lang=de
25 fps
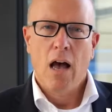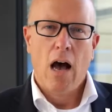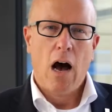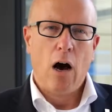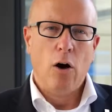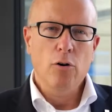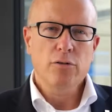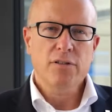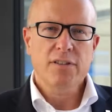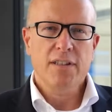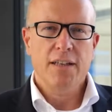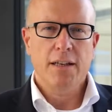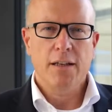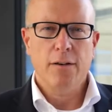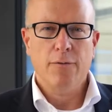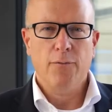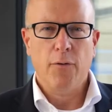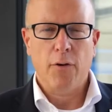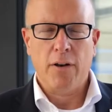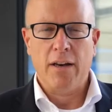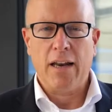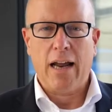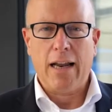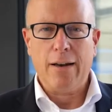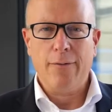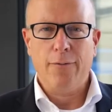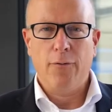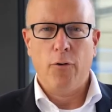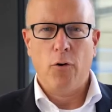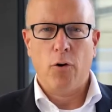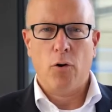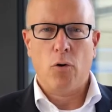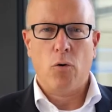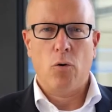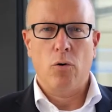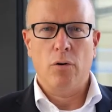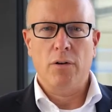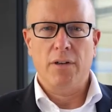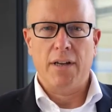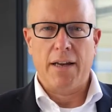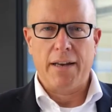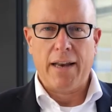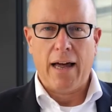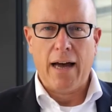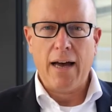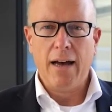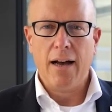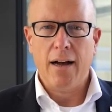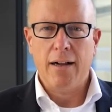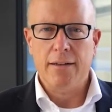Ausgehend von den Anforderungen der
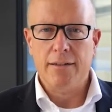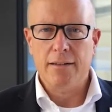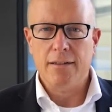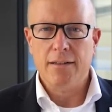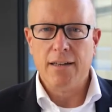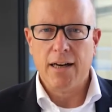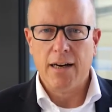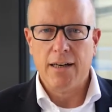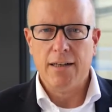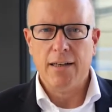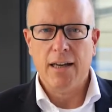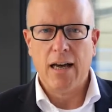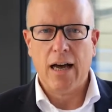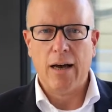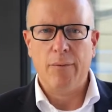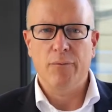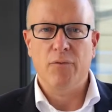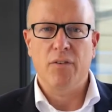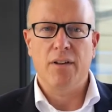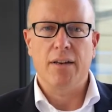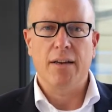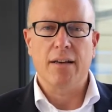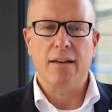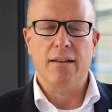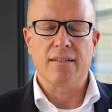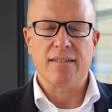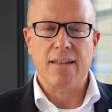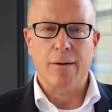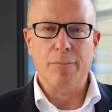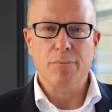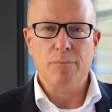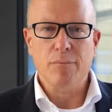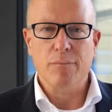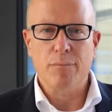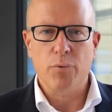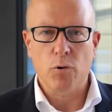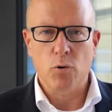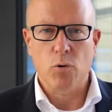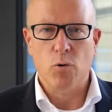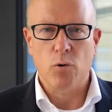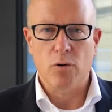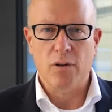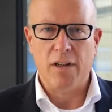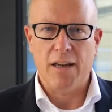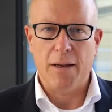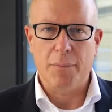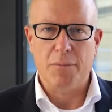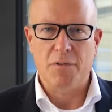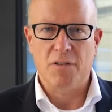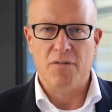Nachhaltigkeit haben wir den gesamten
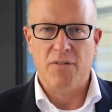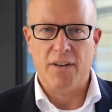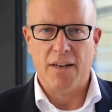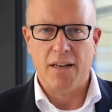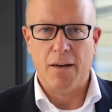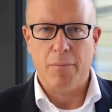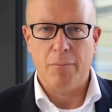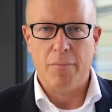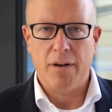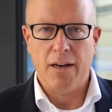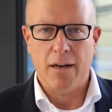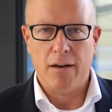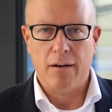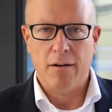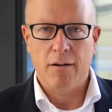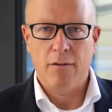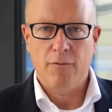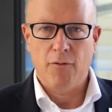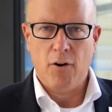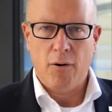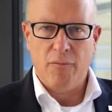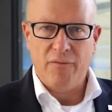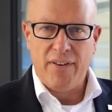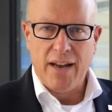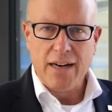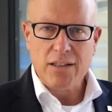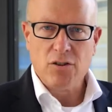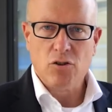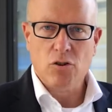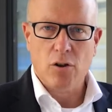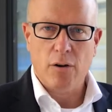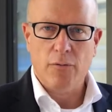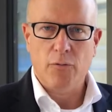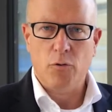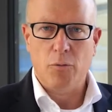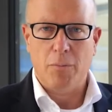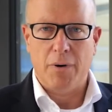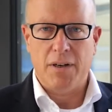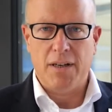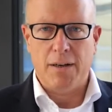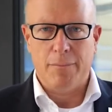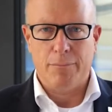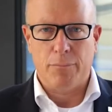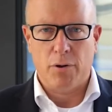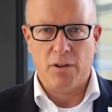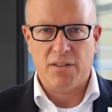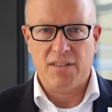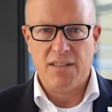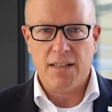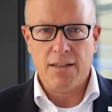Produktlebensweg im Blick. Vom Werkstoff über den
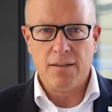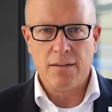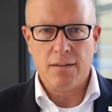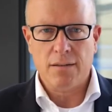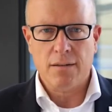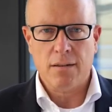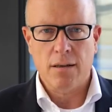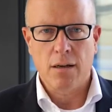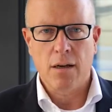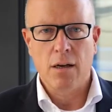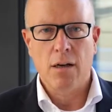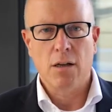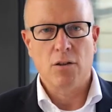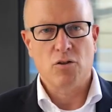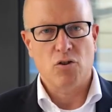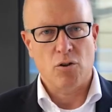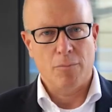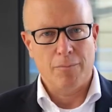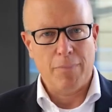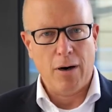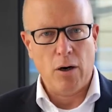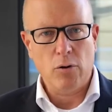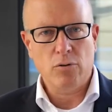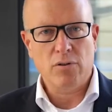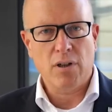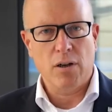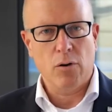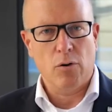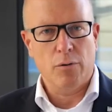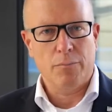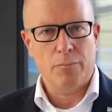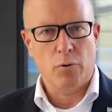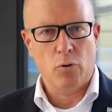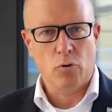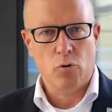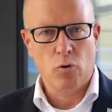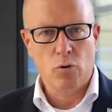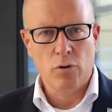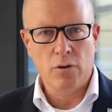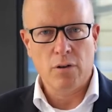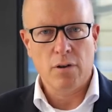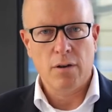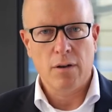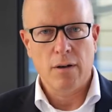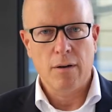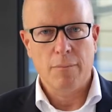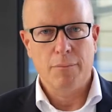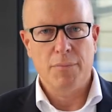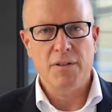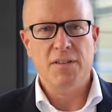Prozess zum Bauteil und Produkt
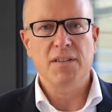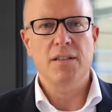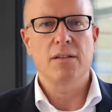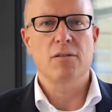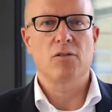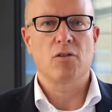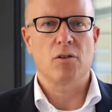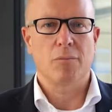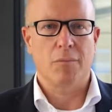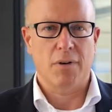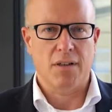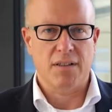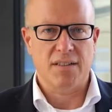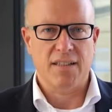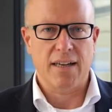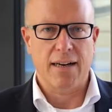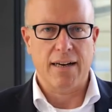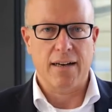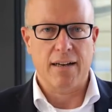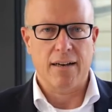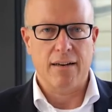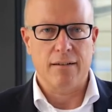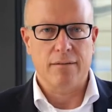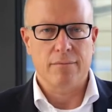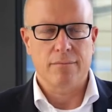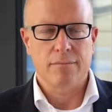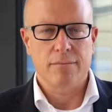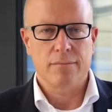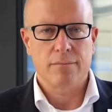bis hin zum Recycling.